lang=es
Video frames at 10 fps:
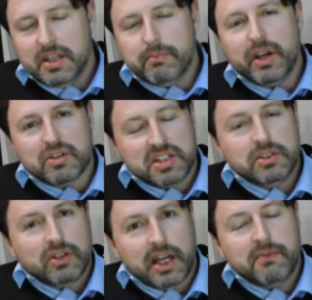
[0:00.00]
Pero sí
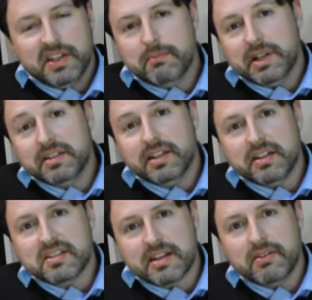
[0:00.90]
tocar bien Blender
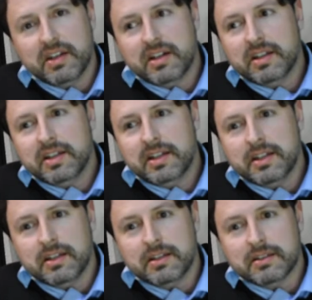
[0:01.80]
y saber
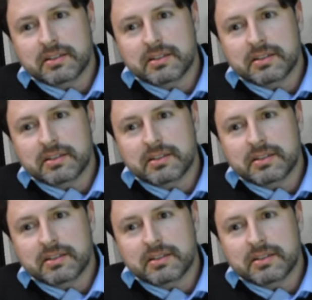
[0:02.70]
eh,